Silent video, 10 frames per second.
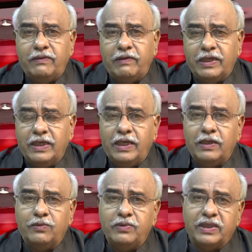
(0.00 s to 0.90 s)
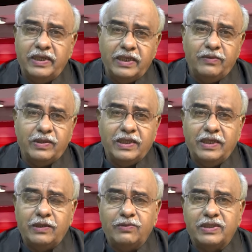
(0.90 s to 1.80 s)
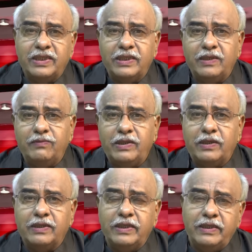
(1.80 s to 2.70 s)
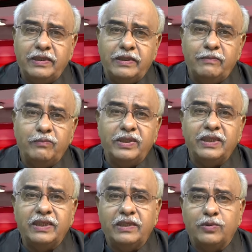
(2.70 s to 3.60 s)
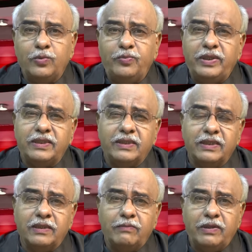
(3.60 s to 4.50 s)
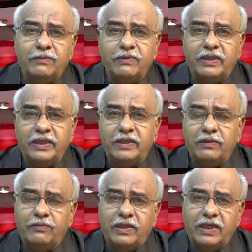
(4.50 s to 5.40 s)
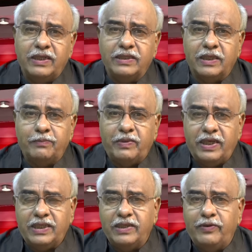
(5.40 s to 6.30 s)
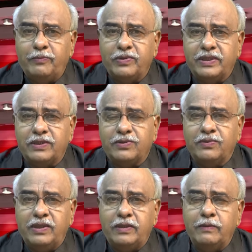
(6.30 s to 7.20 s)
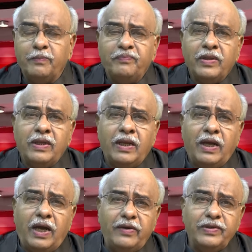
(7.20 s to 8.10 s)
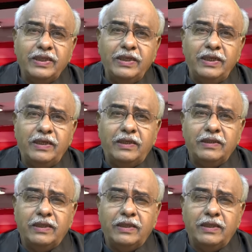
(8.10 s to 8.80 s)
వర్గాలకు ధనిక వర్గాలకు చెందిన వారిని నెమ్మదిగా దువ్వి చంద్రబాబు నాయుడు వారిని తన పార్టీ వైపు చేర్చుకున్నాడు ఆ విధంగా